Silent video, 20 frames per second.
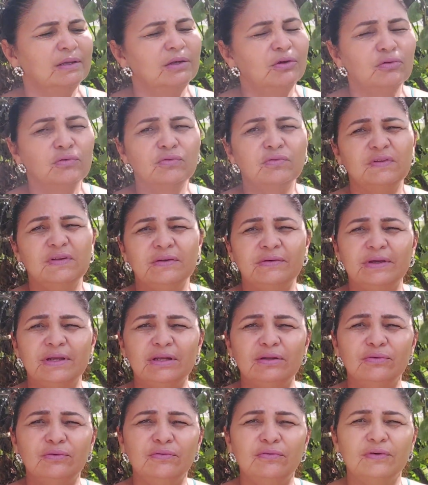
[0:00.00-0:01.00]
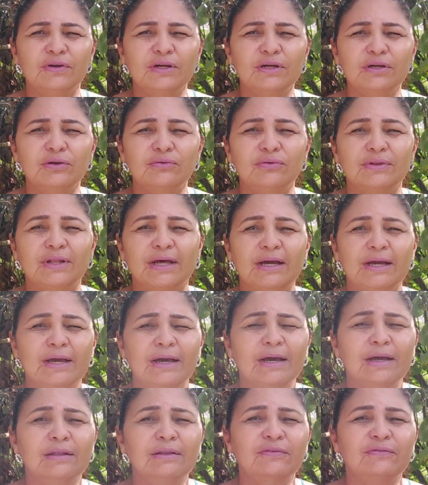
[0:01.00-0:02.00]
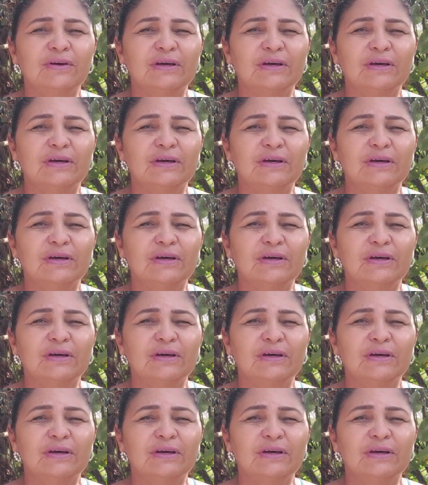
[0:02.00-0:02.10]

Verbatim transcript: Eu cozinho ele no frango, na carne,